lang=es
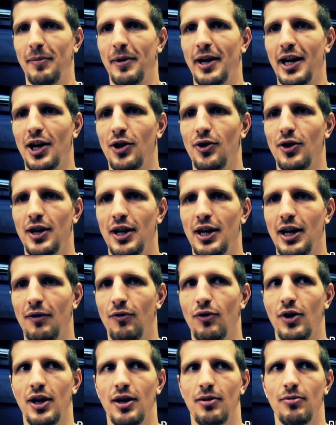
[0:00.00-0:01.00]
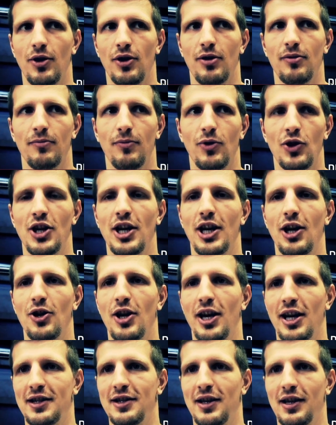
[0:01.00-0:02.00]
preparado y que voy, bueno, poder
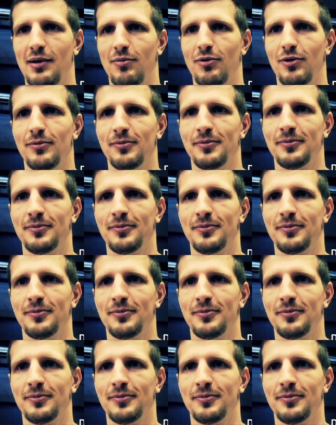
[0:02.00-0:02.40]
ayudar a este equipo.